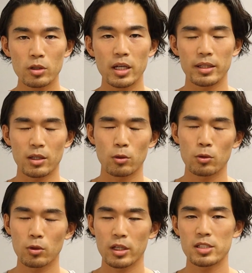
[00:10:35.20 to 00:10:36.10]
今回ね、こ
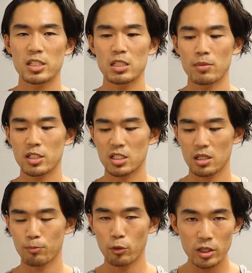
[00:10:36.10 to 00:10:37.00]
の動画で説明し
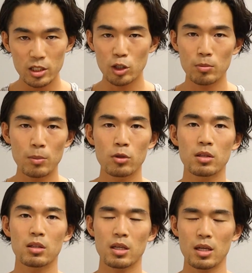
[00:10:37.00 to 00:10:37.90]
たポイントを
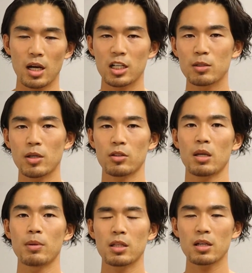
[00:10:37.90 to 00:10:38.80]
守って、白米を
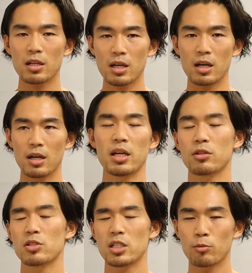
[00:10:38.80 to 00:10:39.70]
食べながら
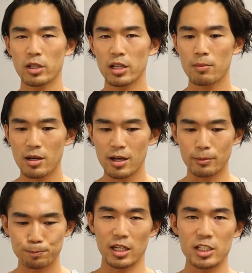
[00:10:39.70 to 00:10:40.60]
ダイエットしてもらえれ
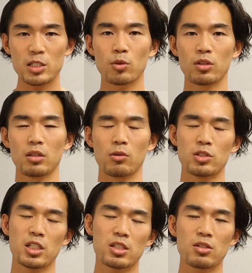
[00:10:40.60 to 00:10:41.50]
ば、体脂肪っていうの
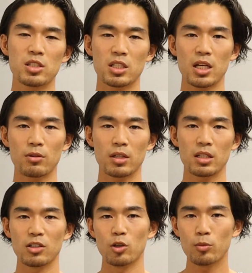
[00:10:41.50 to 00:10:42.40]
は落ちやすいんじゃないのか
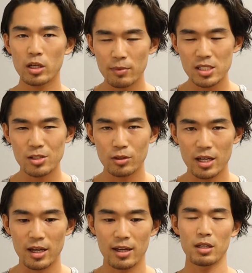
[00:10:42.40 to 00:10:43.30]
なと思いますの
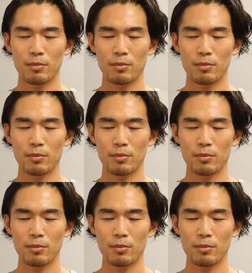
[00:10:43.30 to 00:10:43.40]
で、